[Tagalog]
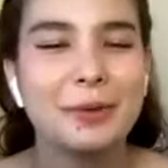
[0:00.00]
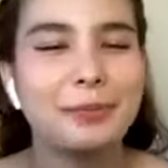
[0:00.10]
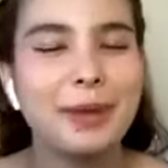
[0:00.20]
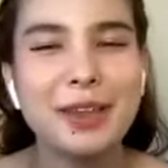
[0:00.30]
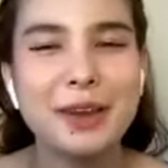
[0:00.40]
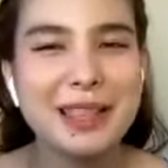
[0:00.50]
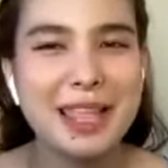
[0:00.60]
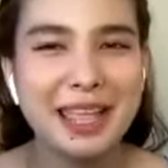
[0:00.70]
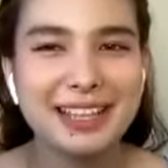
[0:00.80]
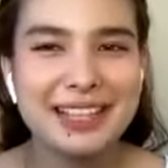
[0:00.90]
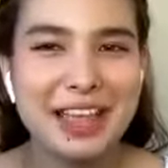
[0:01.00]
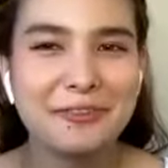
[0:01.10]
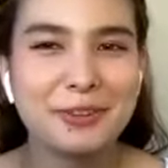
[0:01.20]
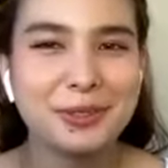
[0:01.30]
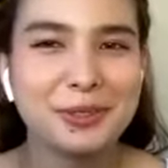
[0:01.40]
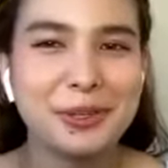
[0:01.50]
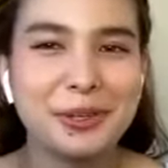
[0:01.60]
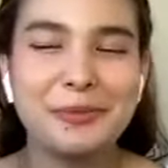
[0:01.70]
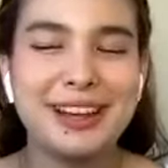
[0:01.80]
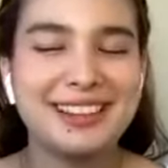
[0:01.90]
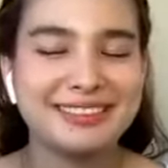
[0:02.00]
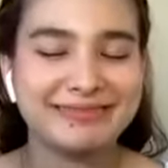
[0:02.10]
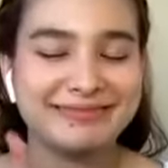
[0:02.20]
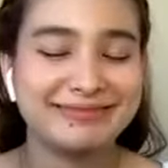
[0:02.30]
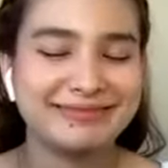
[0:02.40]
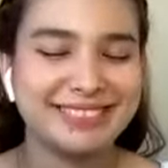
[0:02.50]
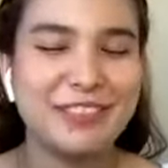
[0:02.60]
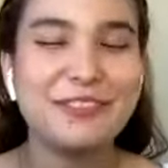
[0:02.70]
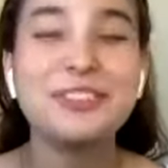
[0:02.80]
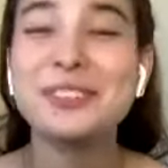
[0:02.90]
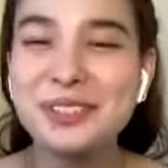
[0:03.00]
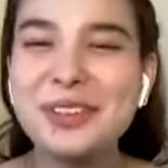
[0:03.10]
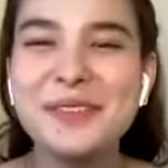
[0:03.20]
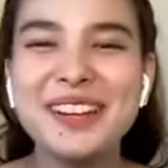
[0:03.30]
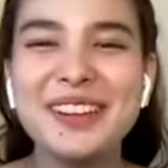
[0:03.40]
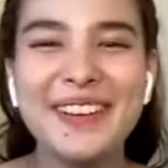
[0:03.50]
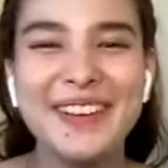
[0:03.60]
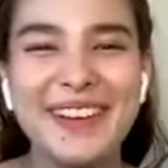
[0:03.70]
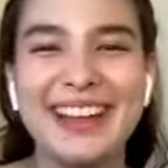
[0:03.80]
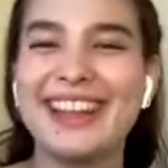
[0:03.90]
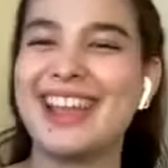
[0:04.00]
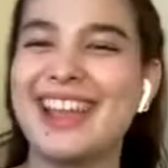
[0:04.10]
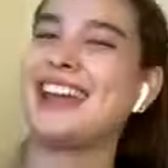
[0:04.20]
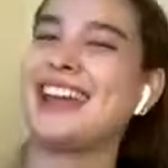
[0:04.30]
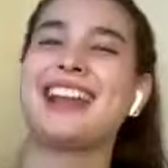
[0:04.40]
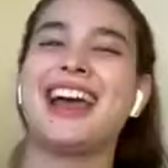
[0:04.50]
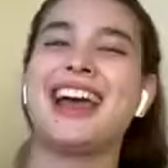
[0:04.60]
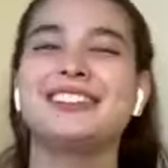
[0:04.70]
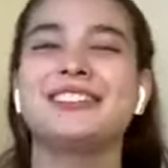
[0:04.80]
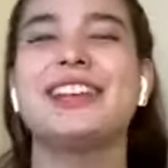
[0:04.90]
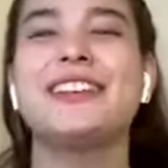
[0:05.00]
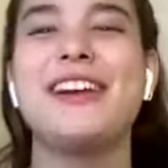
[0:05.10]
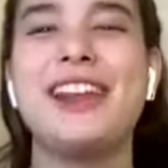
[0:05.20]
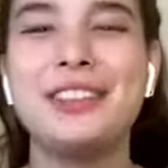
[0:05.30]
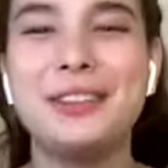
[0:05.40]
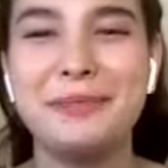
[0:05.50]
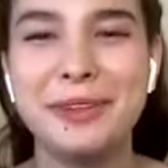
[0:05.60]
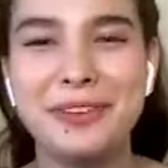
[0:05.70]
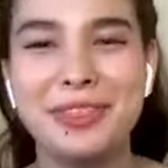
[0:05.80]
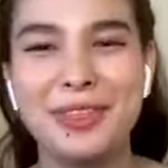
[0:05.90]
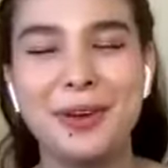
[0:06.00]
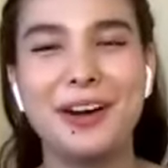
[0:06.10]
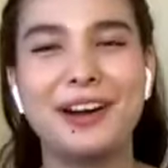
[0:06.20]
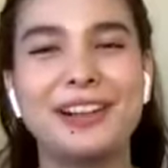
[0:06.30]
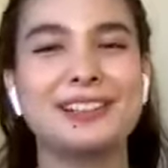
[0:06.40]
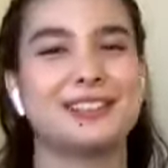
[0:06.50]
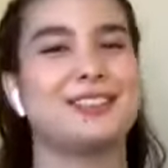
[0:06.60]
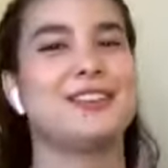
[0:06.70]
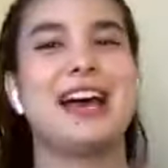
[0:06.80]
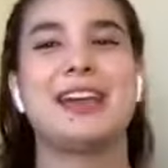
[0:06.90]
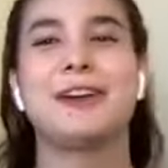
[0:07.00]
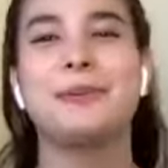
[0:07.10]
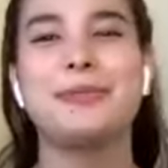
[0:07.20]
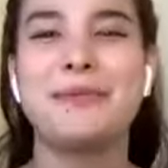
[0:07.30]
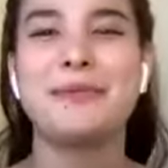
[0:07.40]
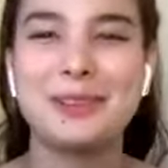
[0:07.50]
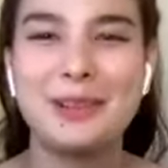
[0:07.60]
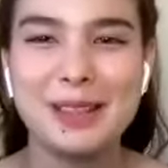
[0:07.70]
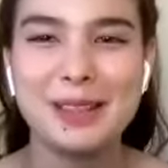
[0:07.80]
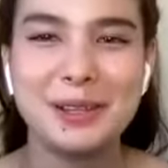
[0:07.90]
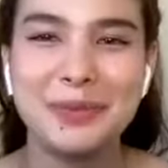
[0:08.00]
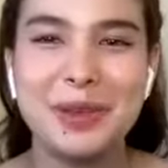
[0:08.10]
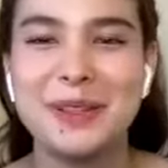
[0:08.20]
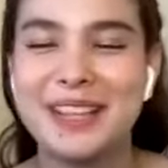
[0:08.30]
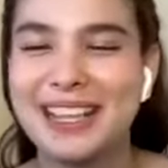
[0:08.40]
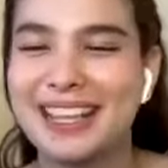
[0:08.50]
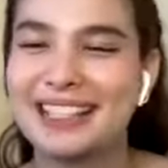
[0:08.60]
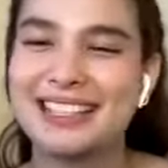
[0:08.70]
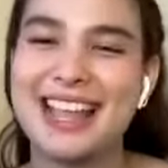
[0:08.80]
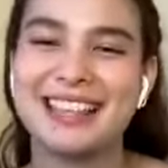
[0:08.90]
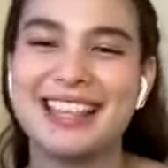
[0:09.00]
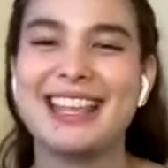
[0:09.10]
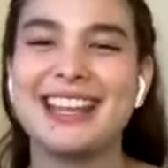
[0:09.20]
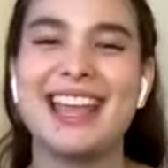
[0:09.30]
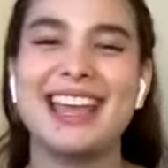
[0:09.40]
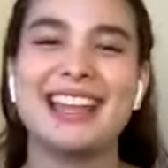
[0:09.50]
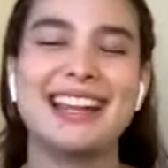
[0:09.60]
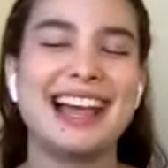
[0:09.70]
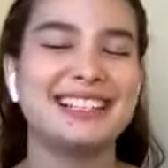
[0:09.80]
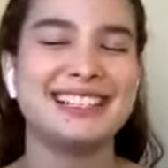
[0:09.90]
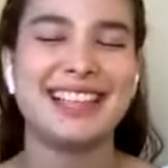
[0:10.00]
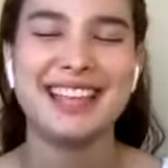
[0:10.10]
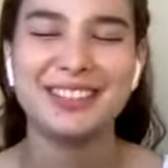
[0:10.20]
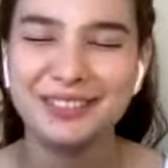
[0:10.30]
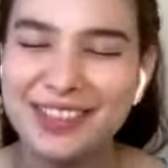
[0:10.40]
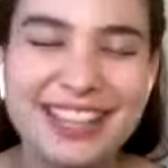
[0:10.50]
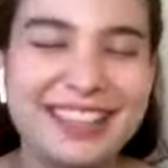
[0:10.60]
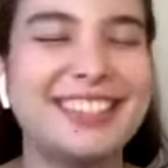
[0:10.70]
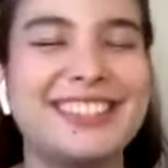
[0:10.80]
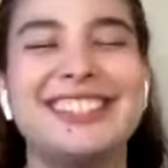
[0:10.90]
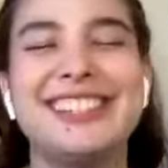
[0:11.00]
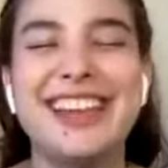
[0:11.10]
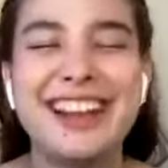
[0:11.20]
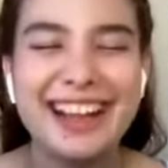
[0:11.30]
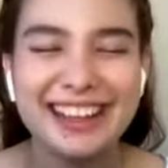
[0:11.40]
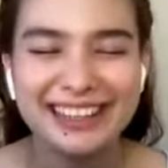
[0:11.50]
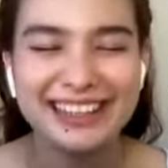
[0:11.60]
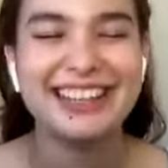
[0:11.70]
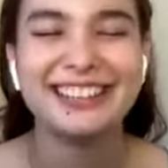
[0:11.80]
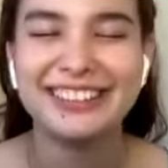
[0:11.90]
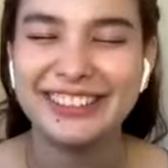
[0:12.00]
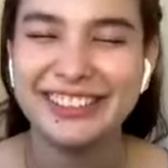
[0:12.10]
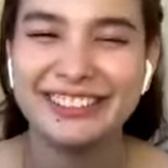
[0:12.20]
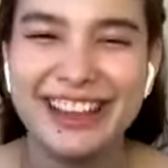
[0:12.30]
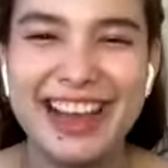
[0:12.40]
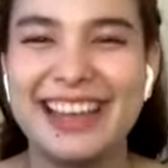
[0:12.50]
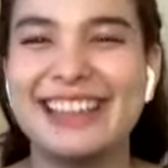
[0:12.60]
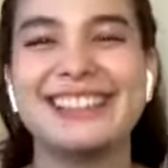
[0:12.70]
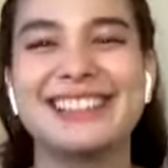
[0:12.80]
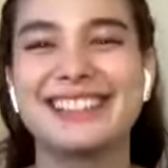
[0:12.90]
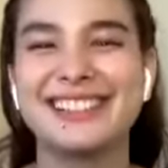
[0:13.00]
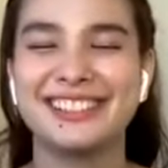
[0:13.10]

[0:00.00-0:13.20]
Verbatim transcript: buy your tickets na if gusto nyo mag if gusto nyo manood and I just really wanted to be with you all so I hope na ma-sold out po yung tickets natin and I just can't wait to share a lot to you guys.